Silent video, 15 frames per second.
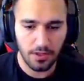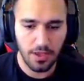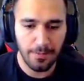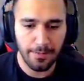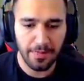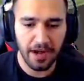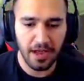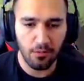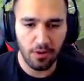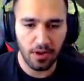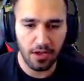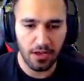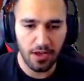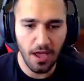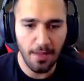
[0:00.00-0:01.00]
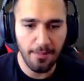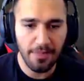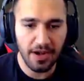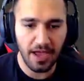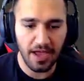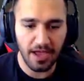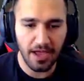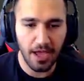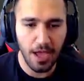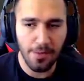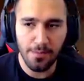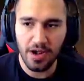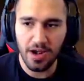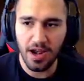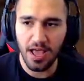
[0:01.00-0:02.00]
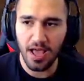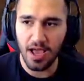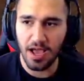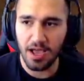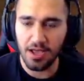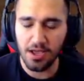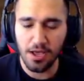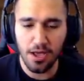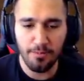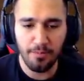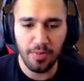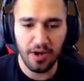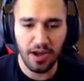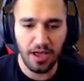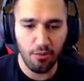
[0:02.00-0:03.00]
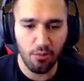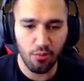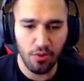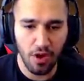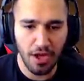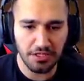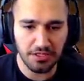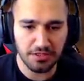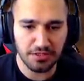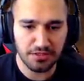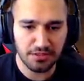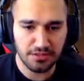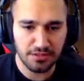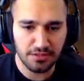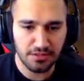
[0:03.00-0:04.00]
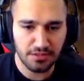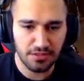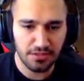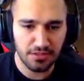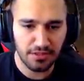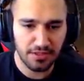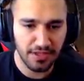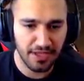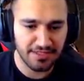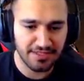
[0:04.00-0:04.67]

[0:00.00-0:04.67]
ابلع ولا ابلع ابلع ابلع ولد يا